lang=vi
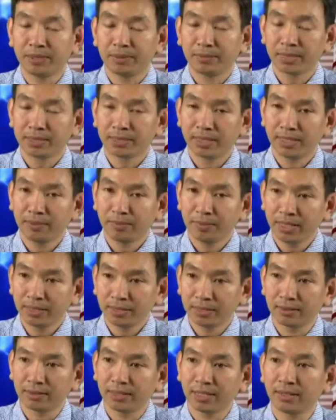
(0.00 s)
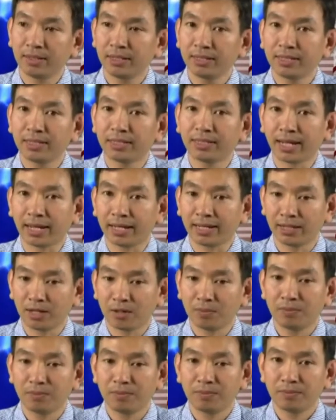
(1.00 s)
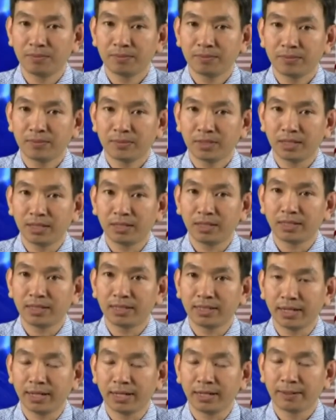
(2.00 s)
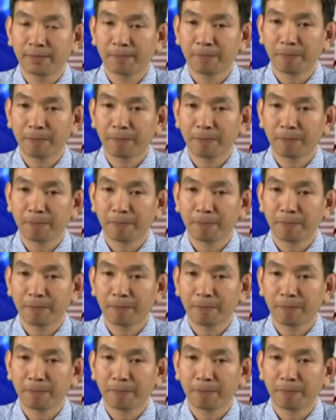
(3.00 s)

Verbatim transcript: Bác sĩ có biết được có thể nó đứt dây chằng hay không thì rất là dễ.